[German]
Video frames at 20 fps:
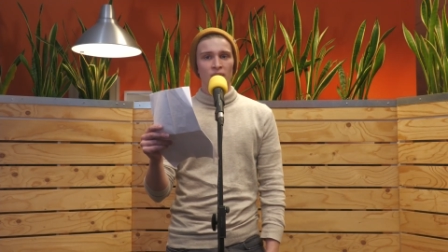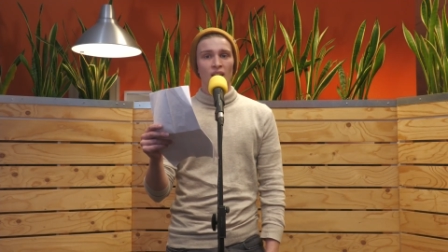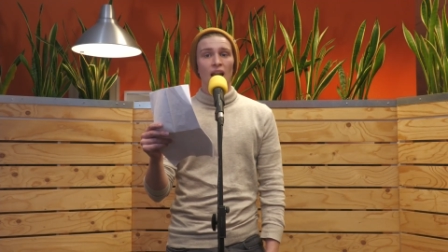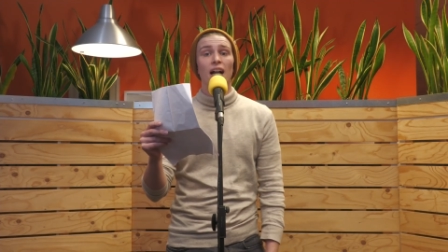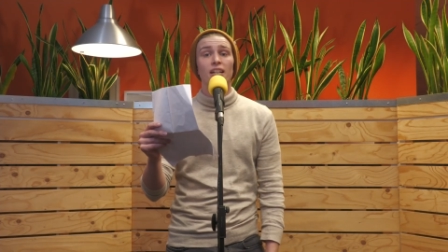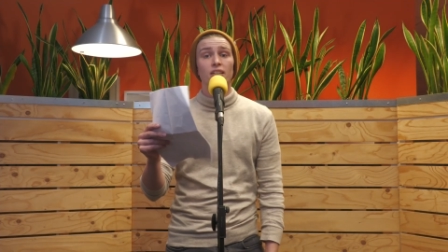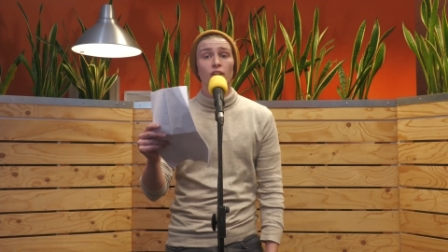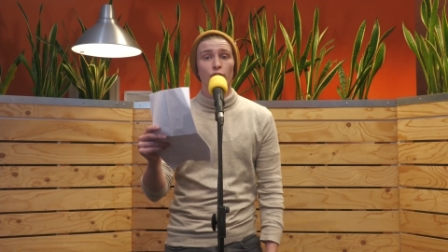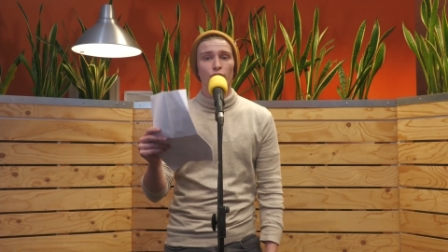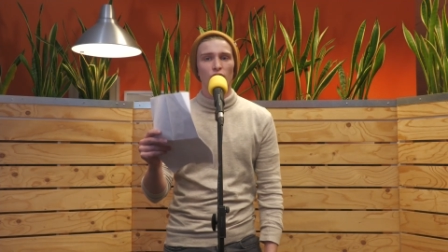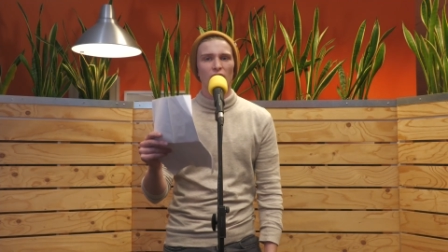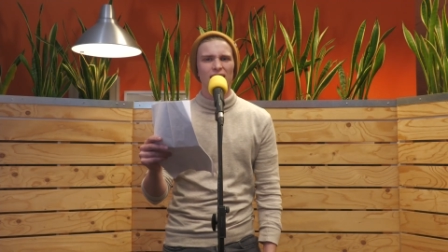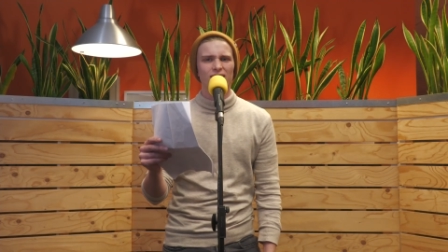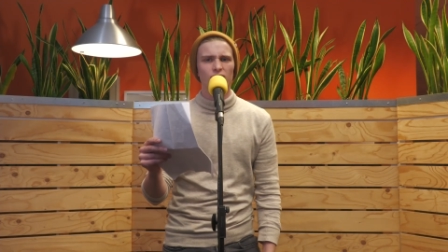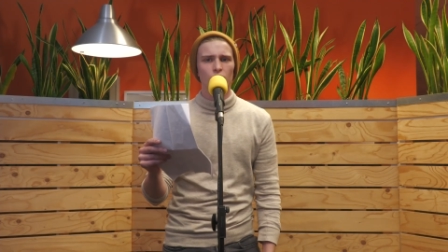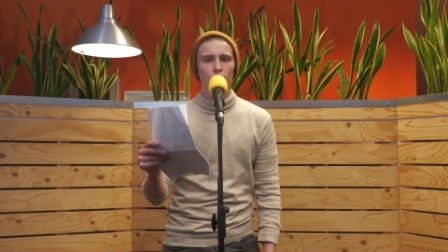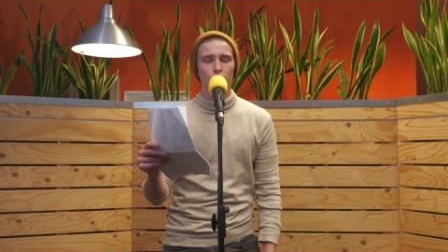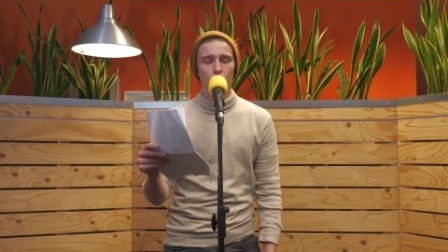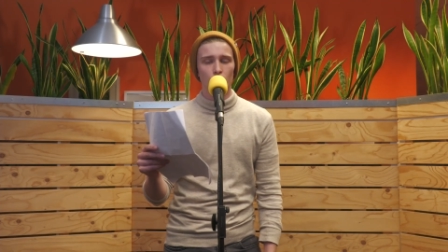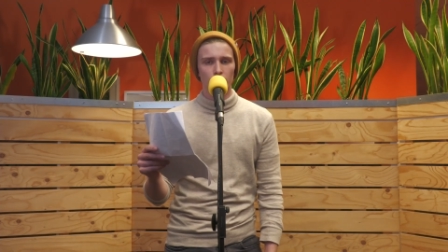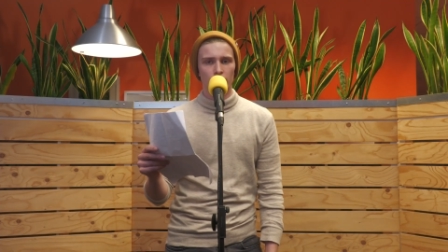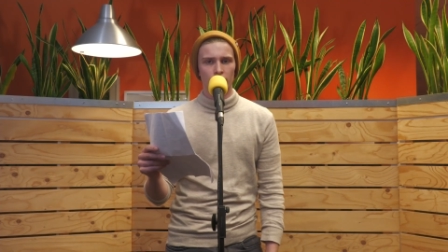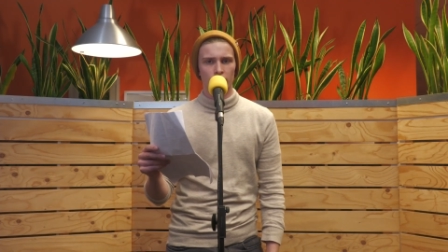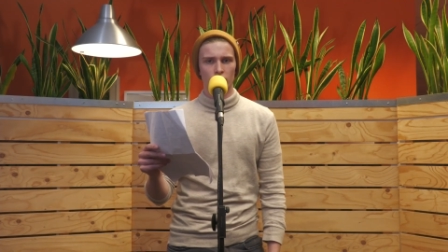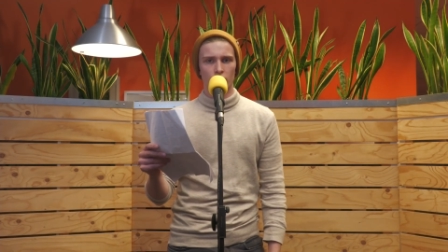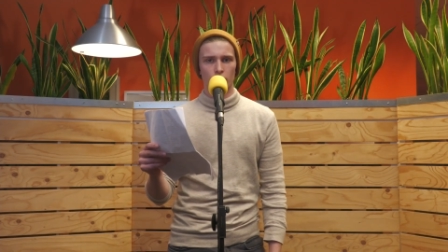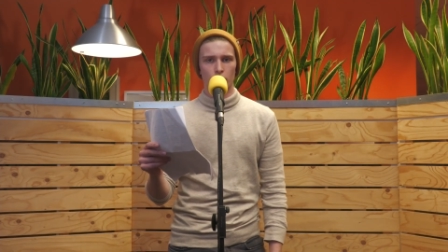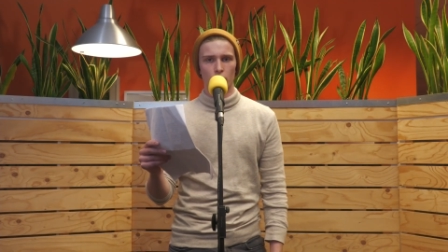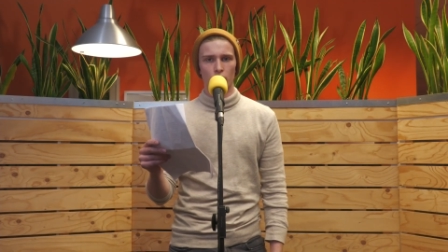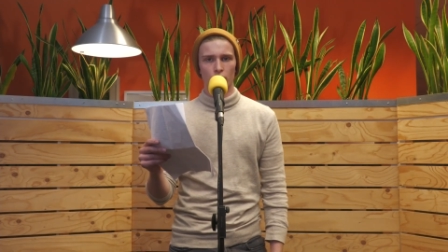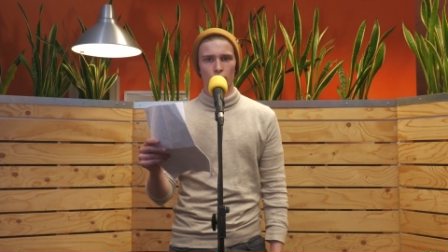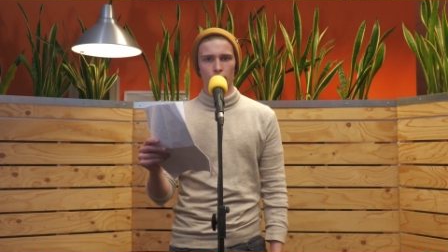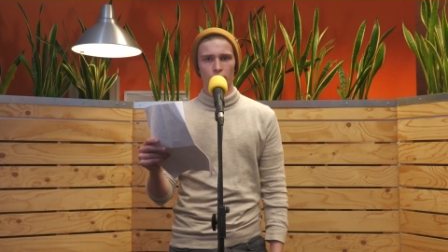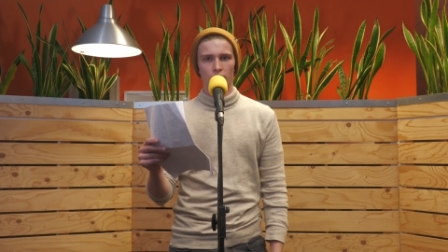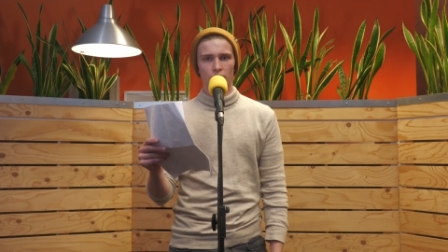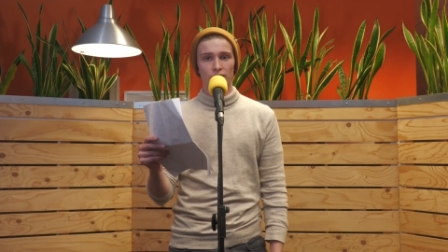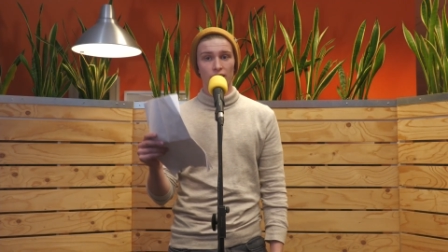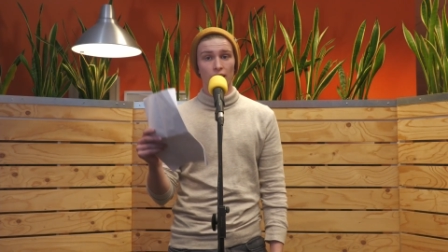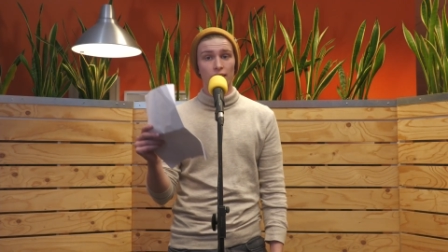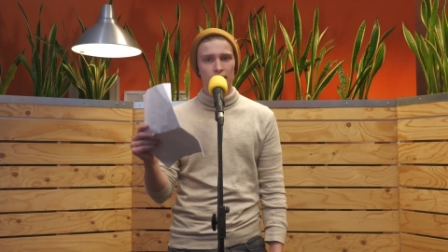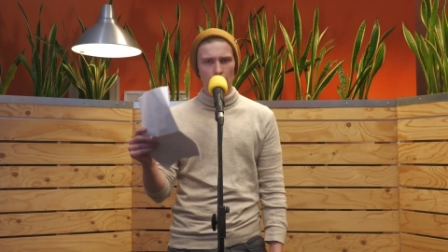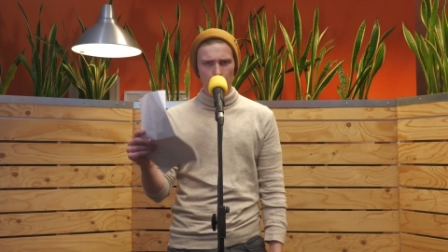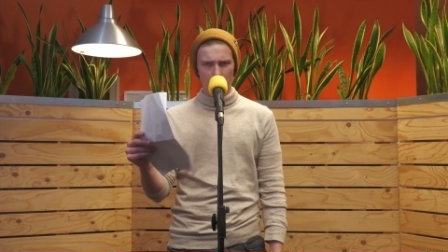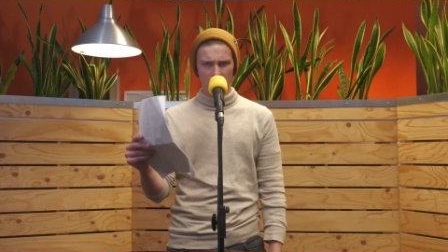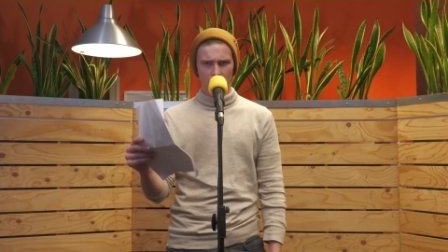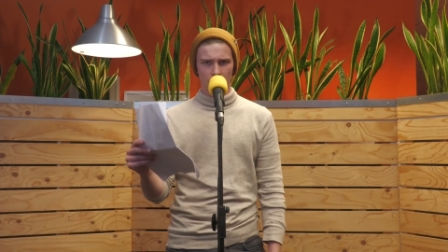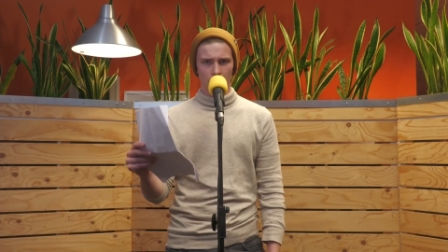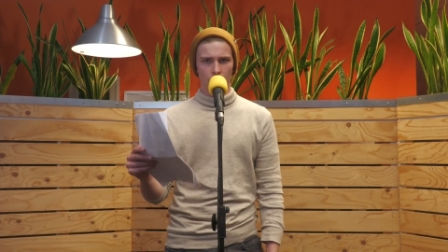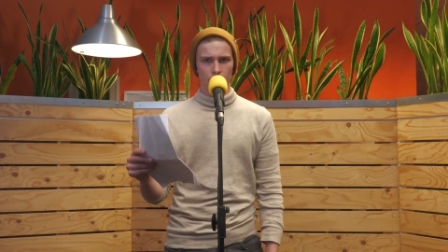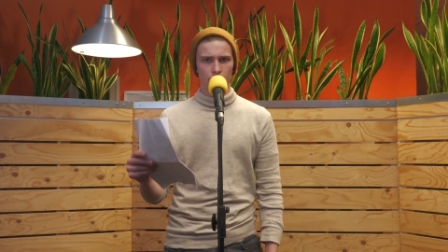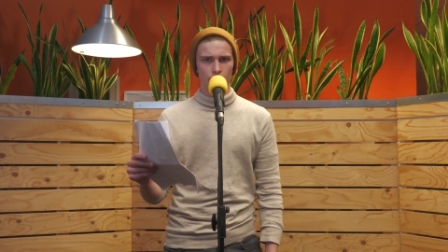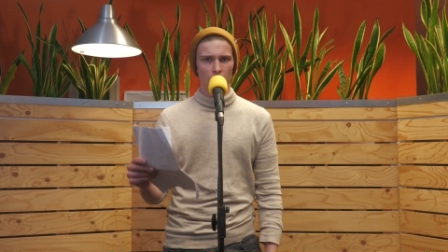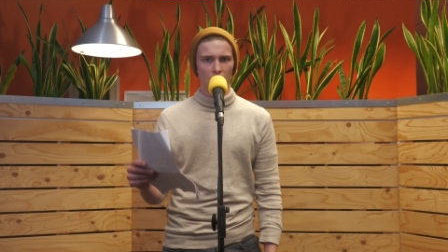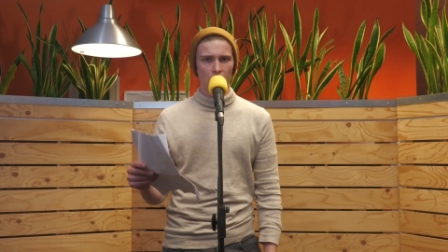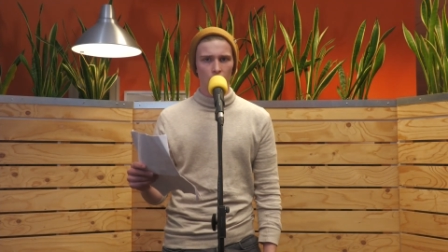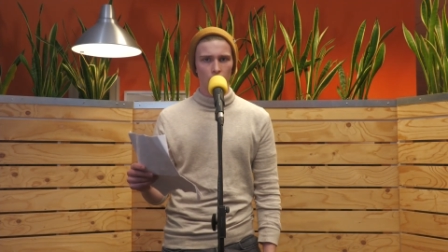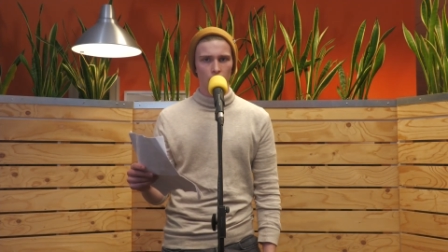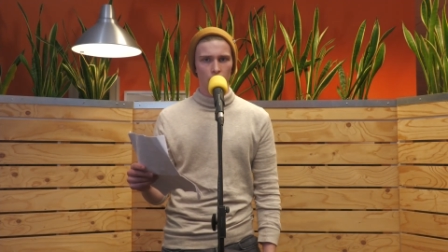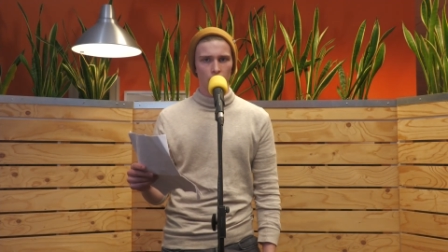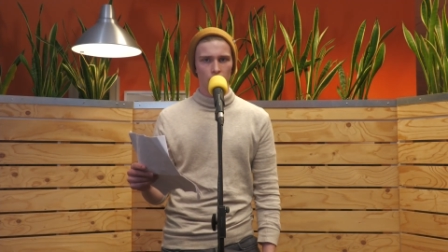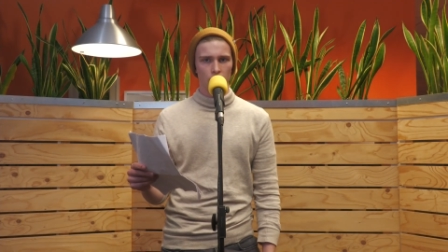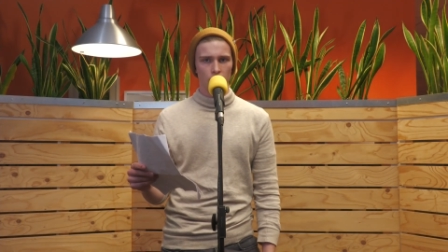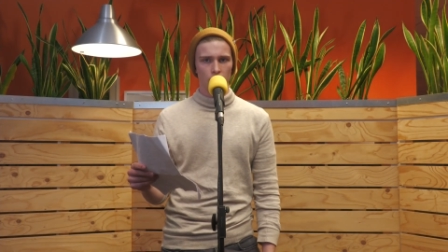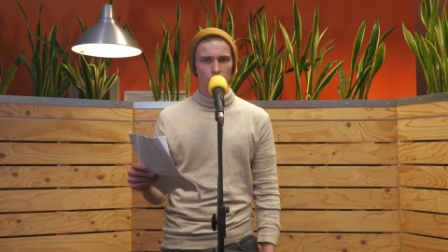halt die Fresse und guck nicht so blöd, sonst gibt's das aufs Maul.